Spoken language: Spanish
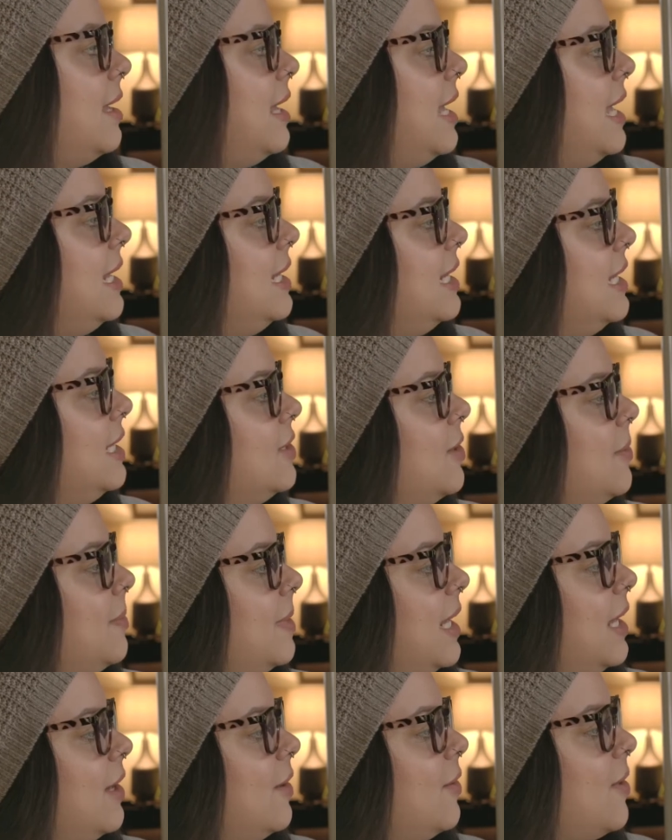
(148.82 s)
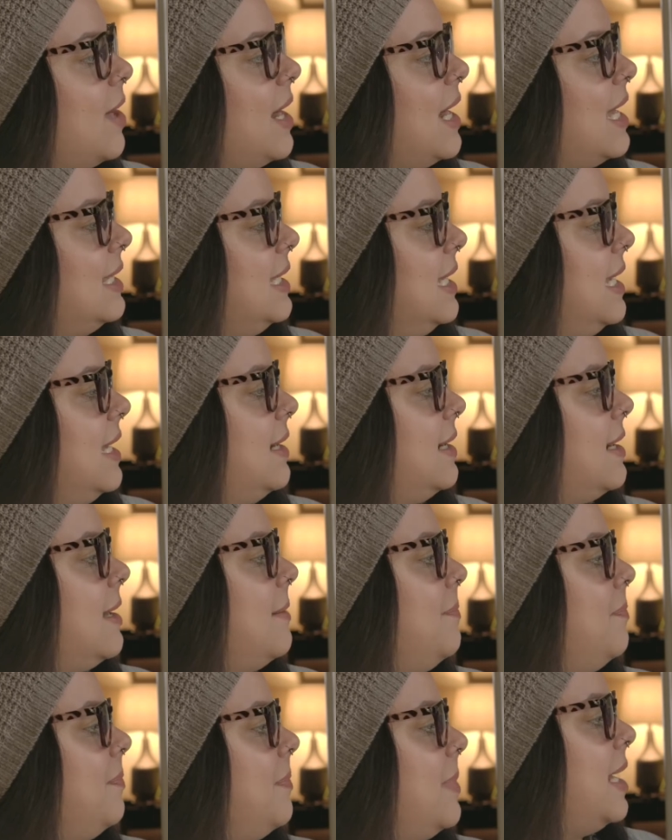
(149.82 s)
El niño brincó a la
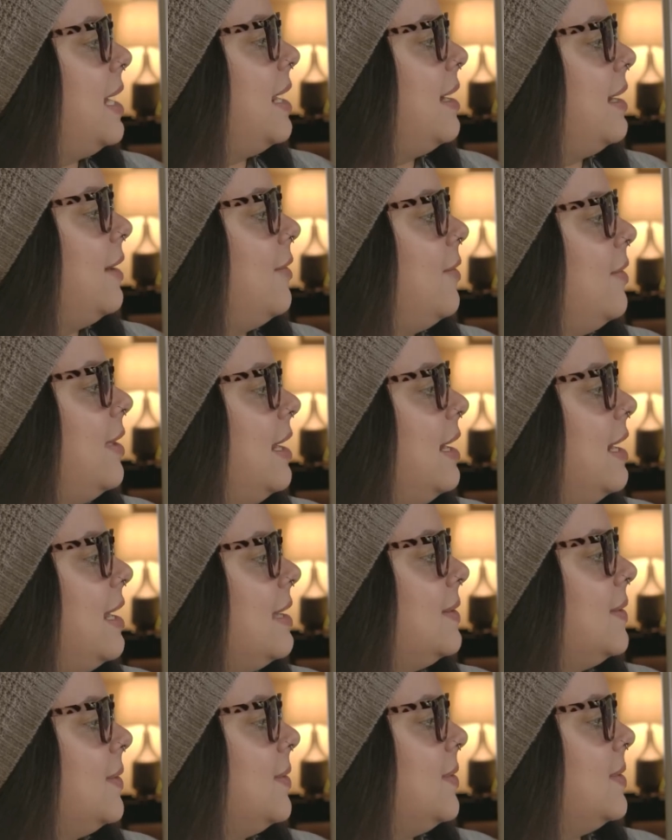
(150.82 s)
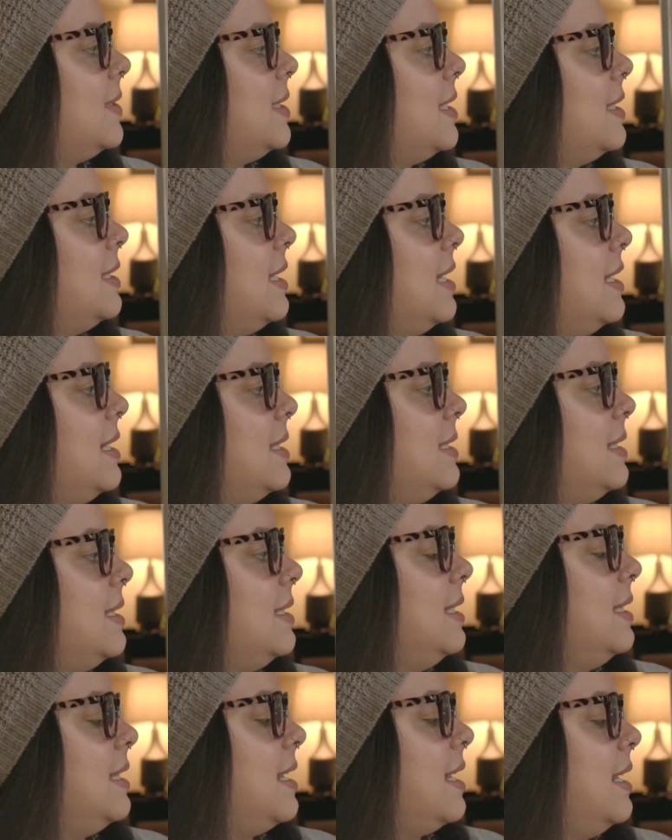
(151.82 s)
tierra para recoger las cosas que
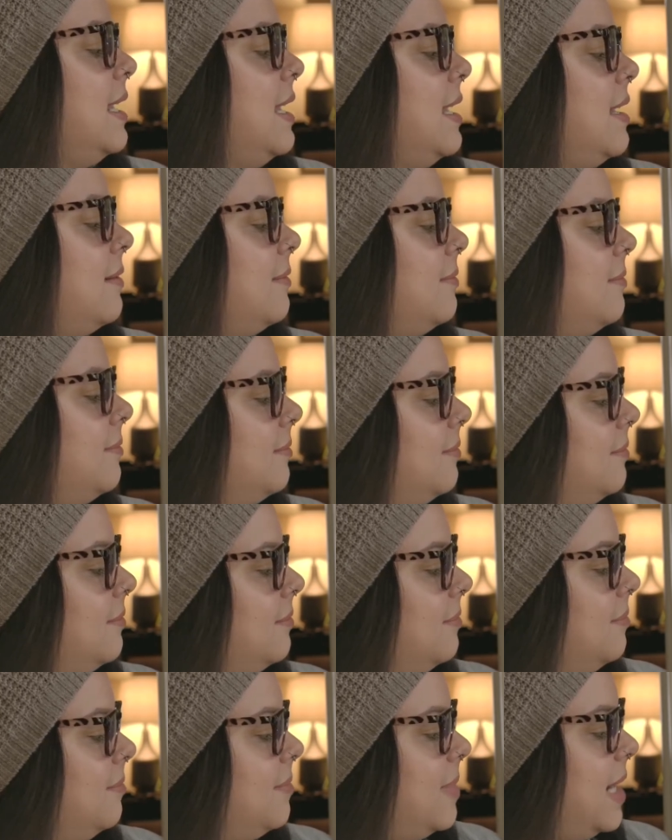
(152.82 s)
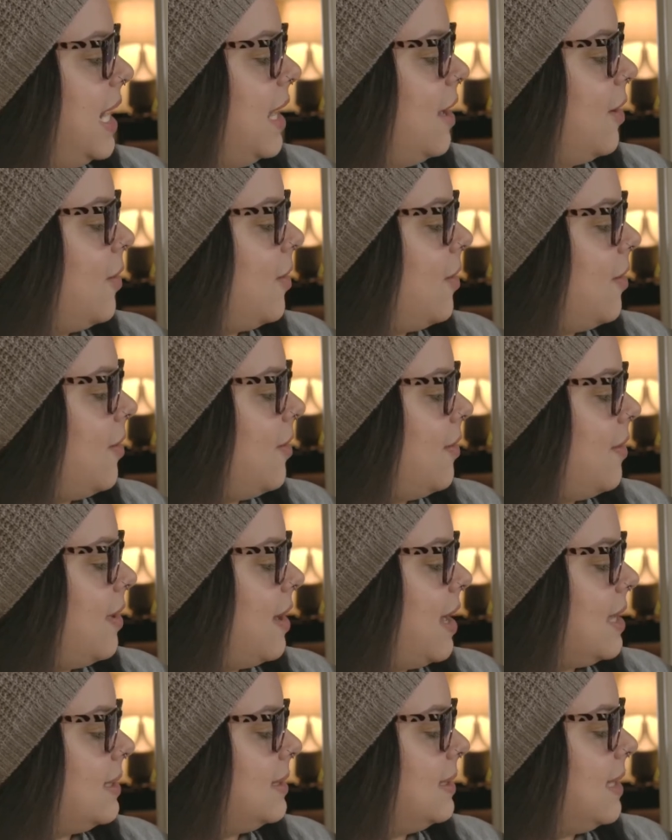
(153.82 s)
necesitarían. Brincó
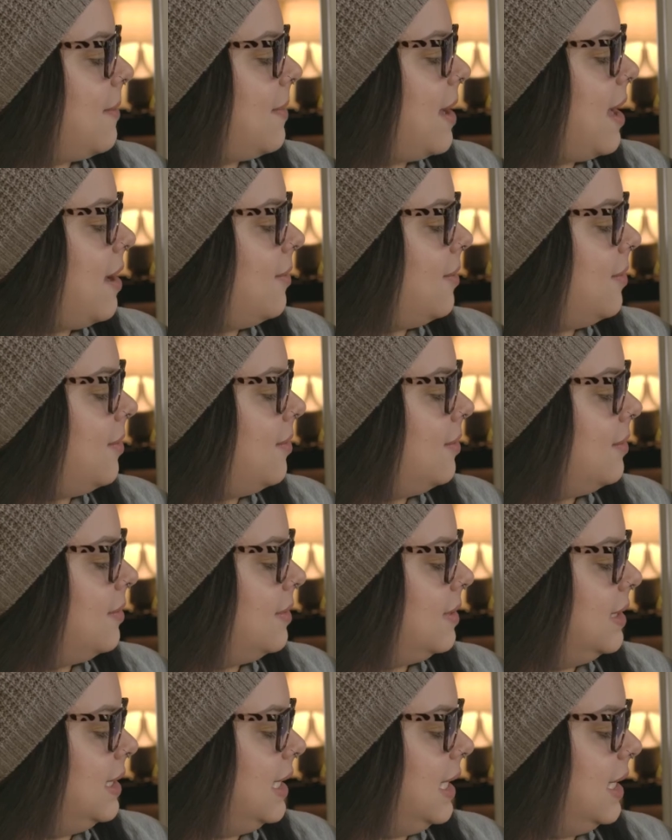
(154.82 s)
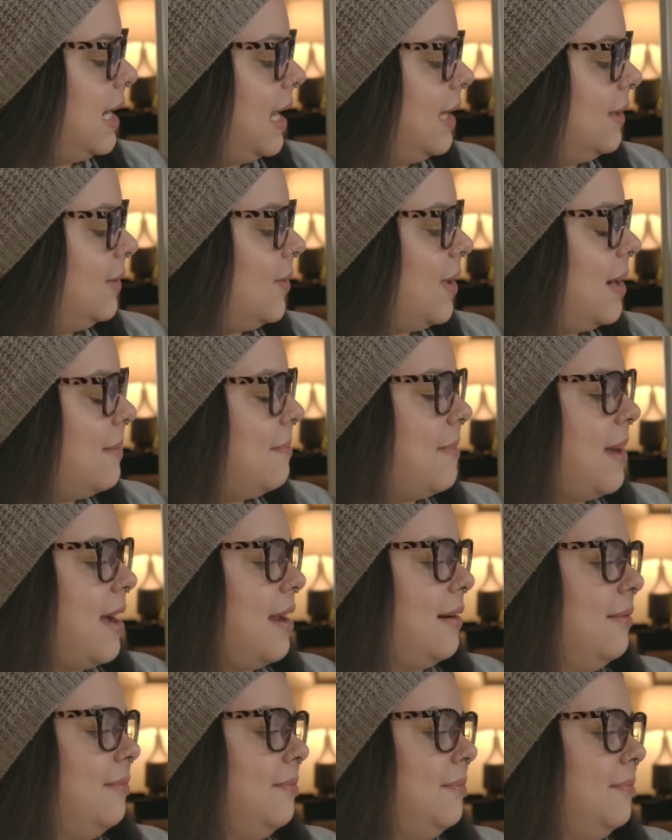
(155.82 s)
hacia abajo, directo al
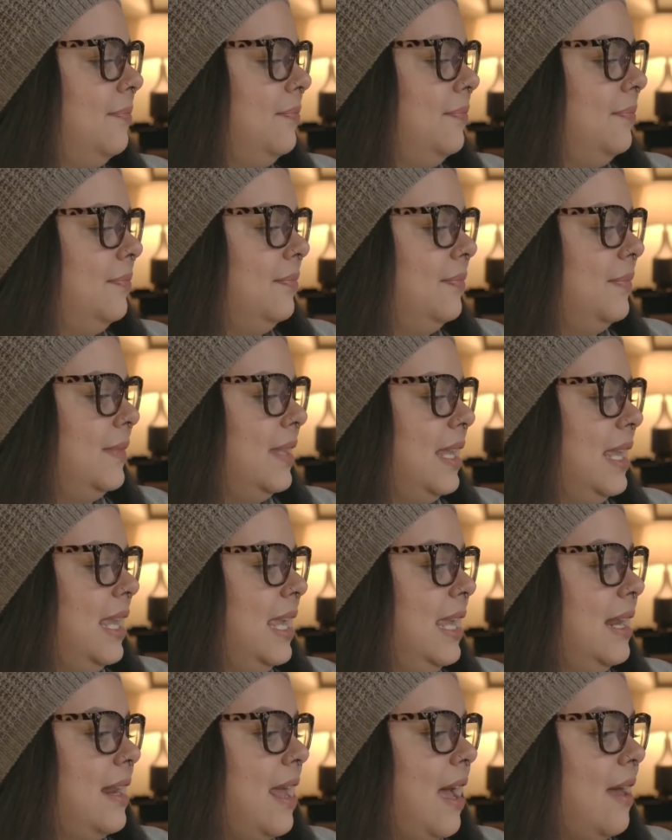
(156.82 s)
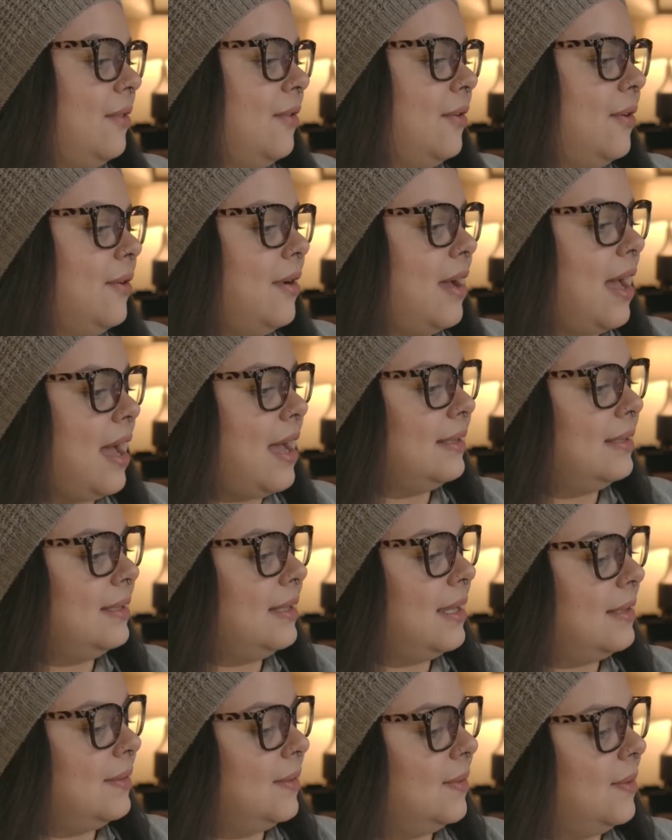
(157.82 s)
mar, y nadó
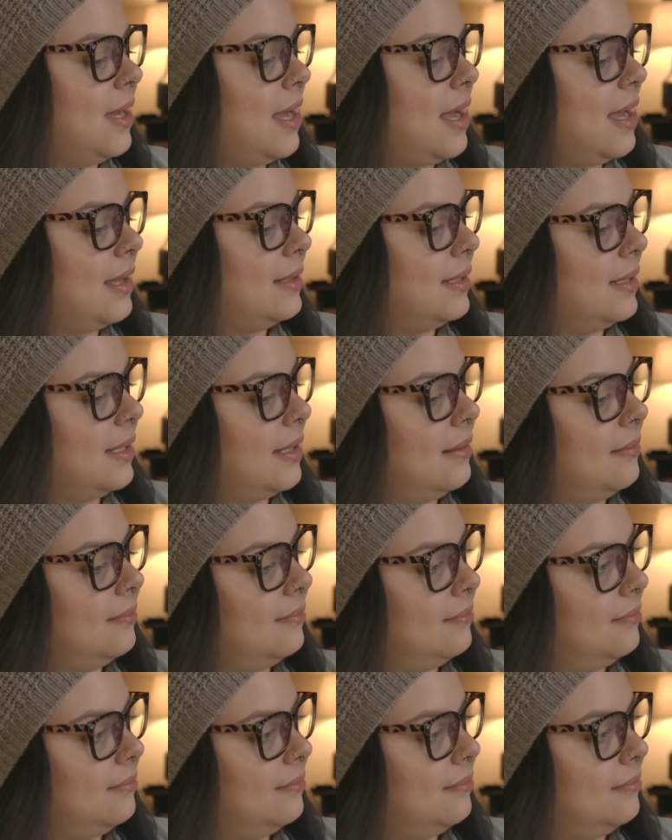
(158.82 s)
hacia su casa.